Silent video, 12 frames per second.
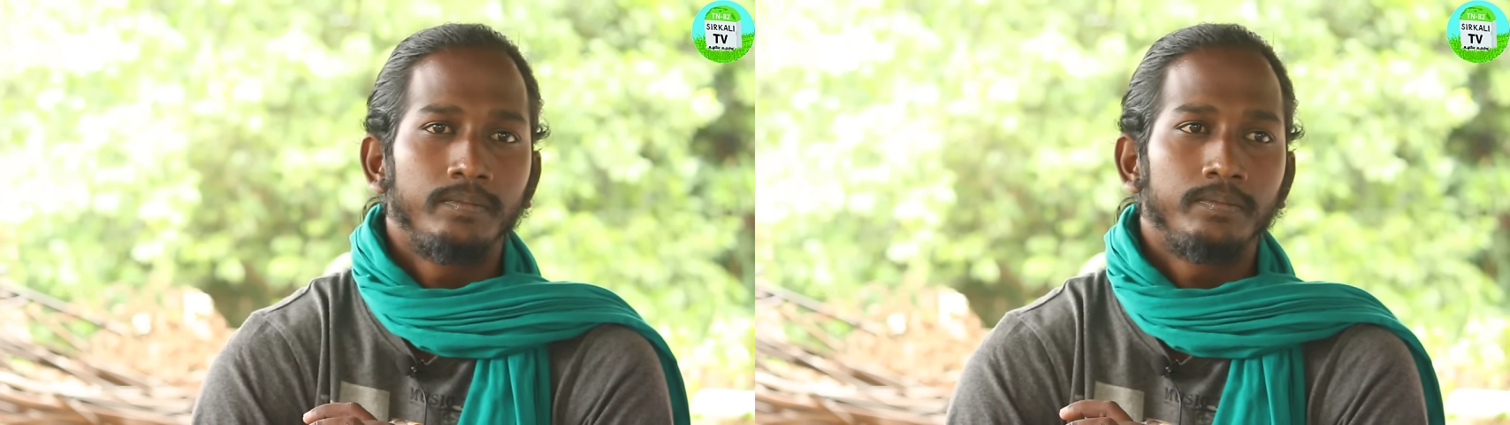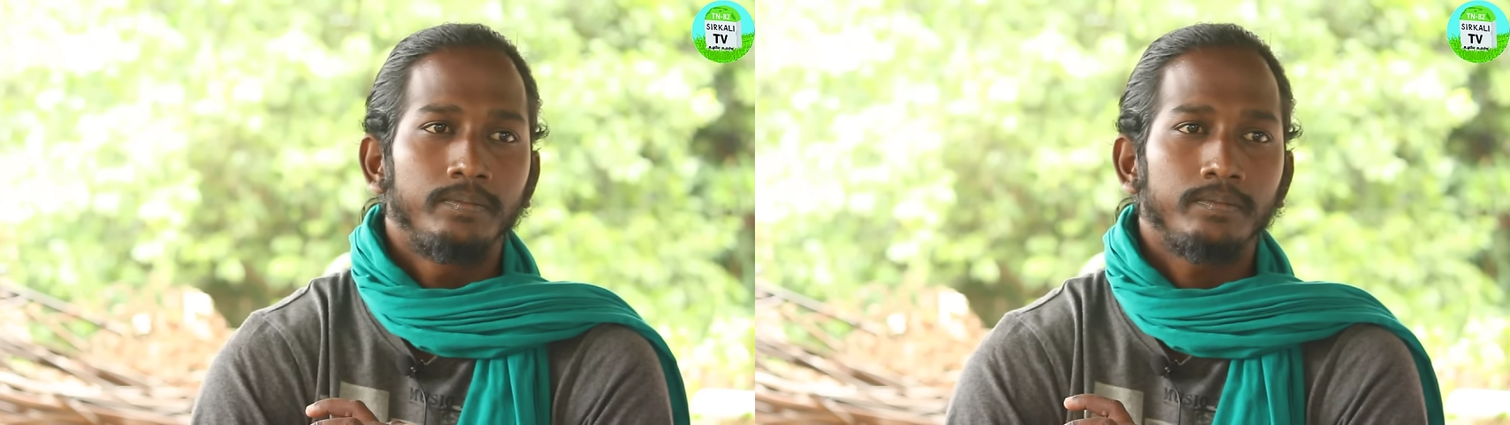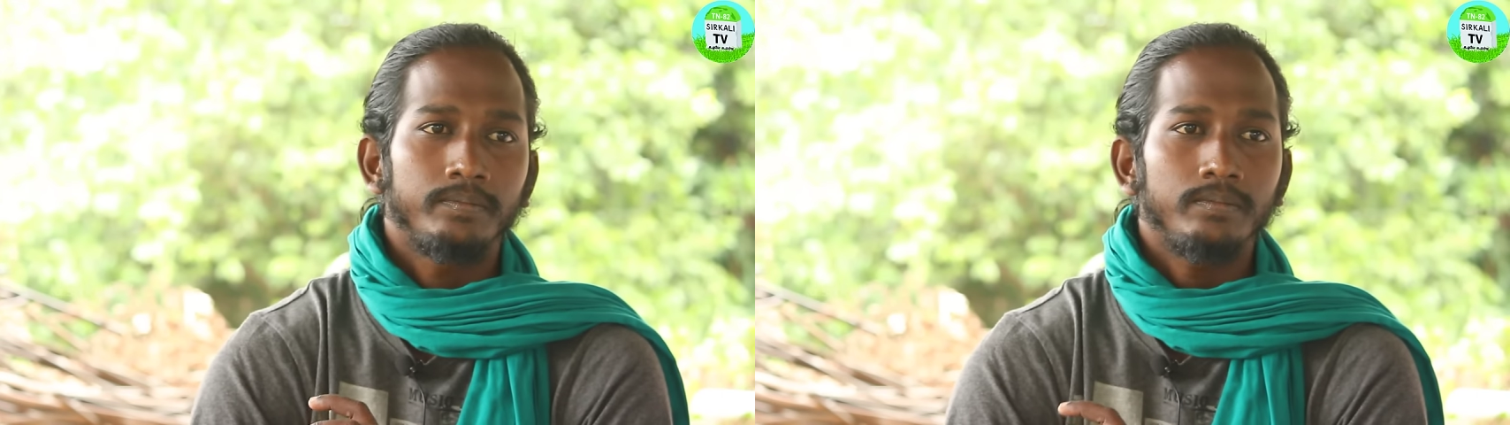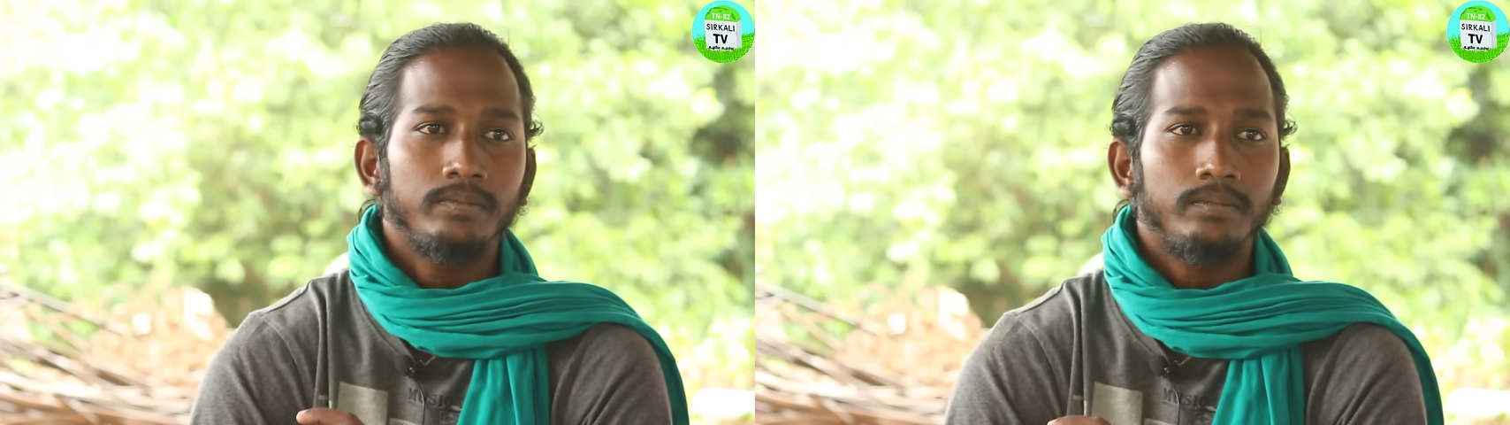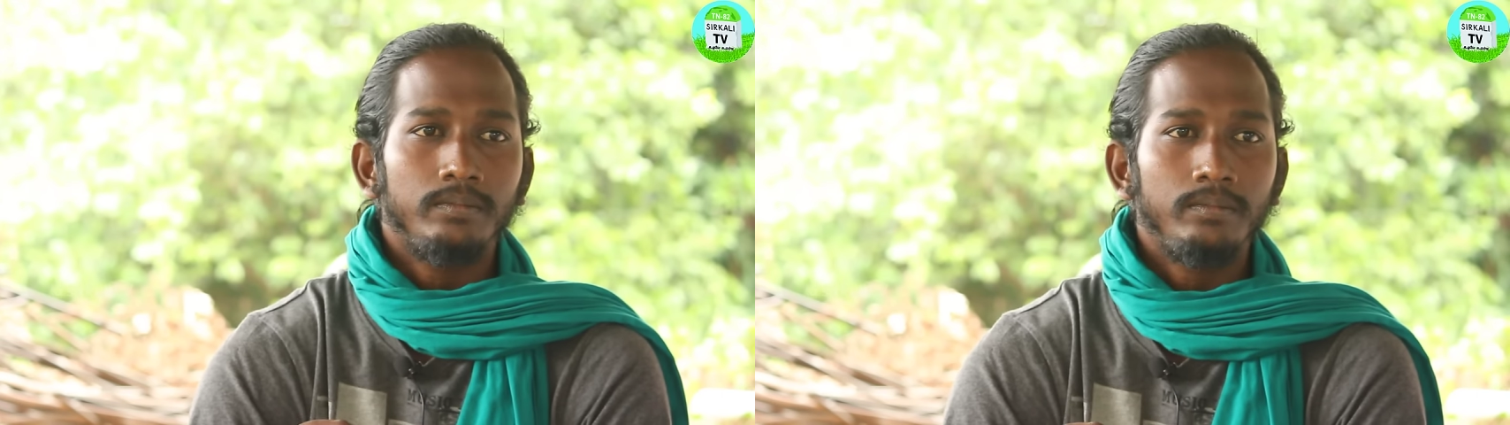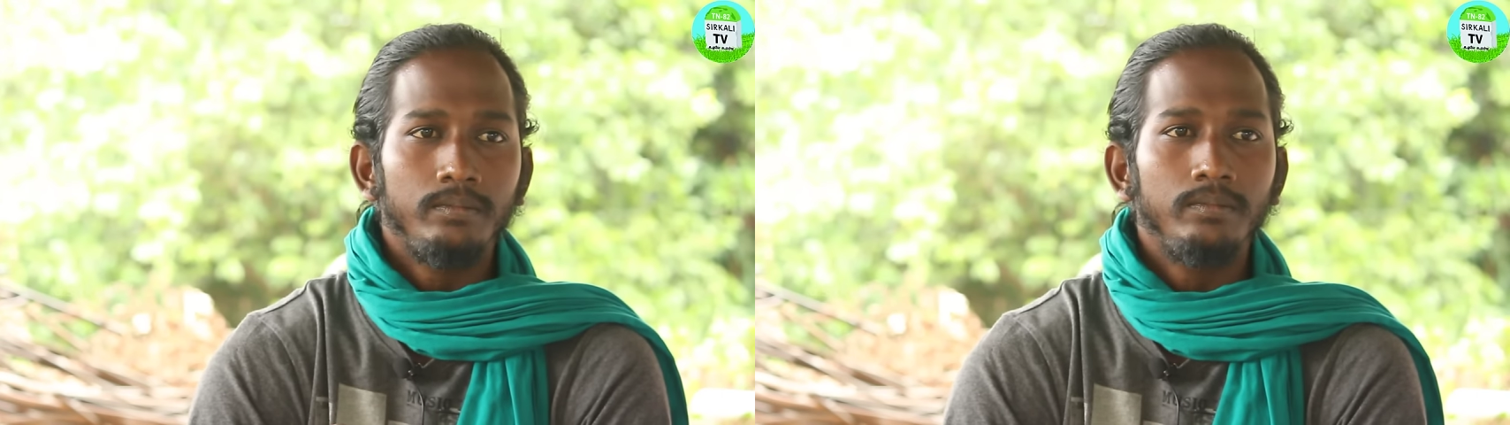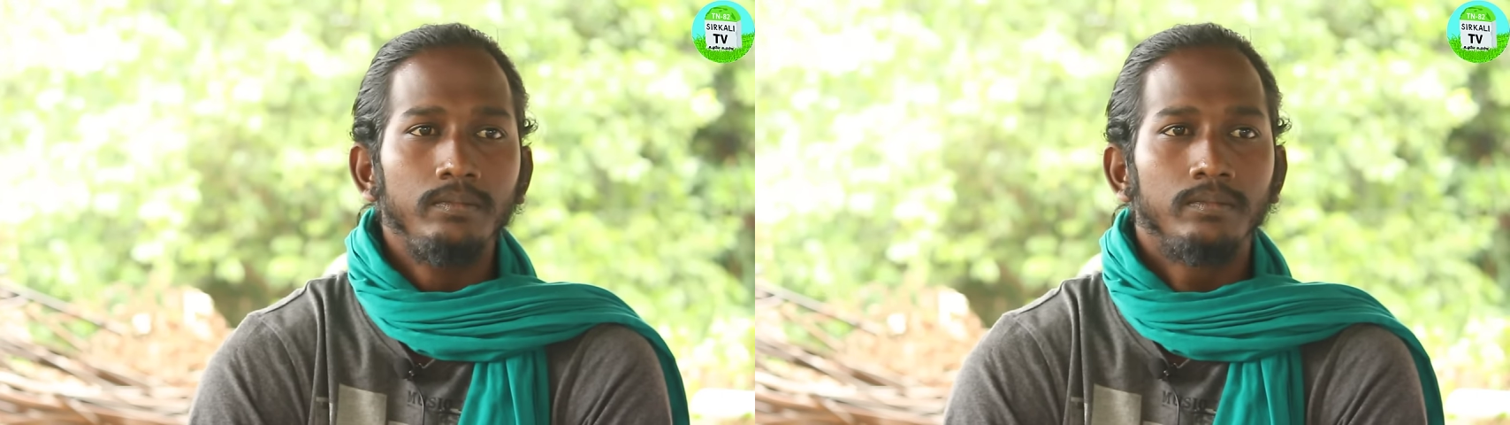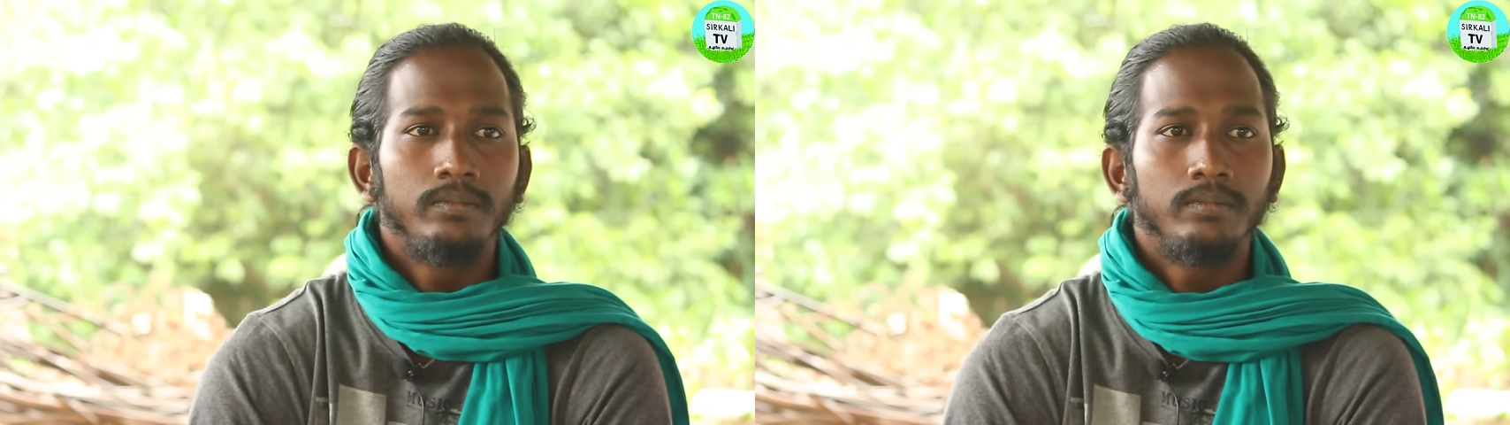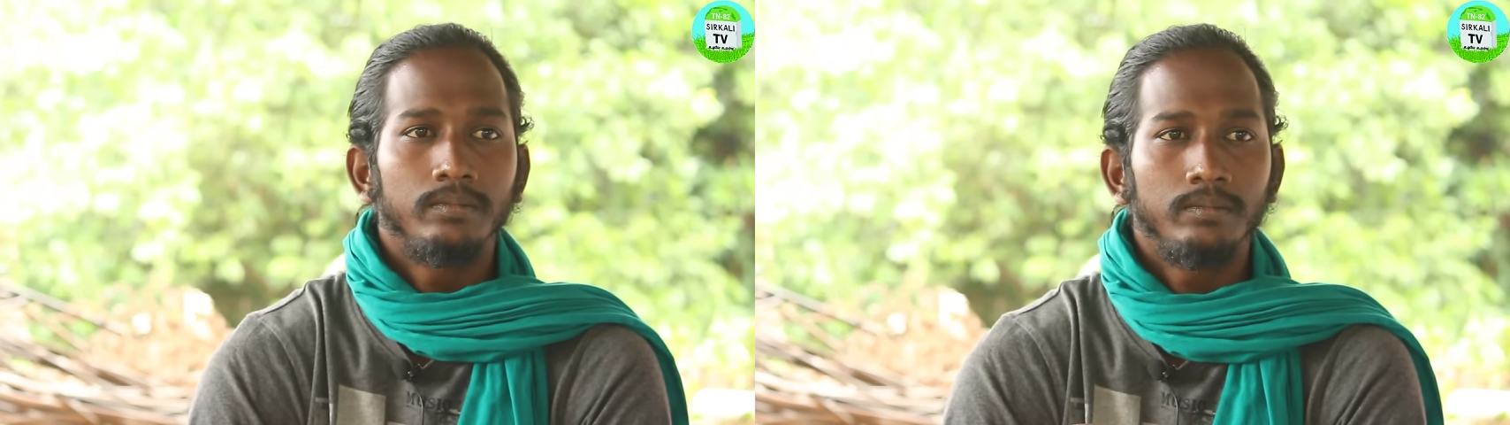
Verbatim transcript: துளசி தெளிக்கிறதுனால அந்த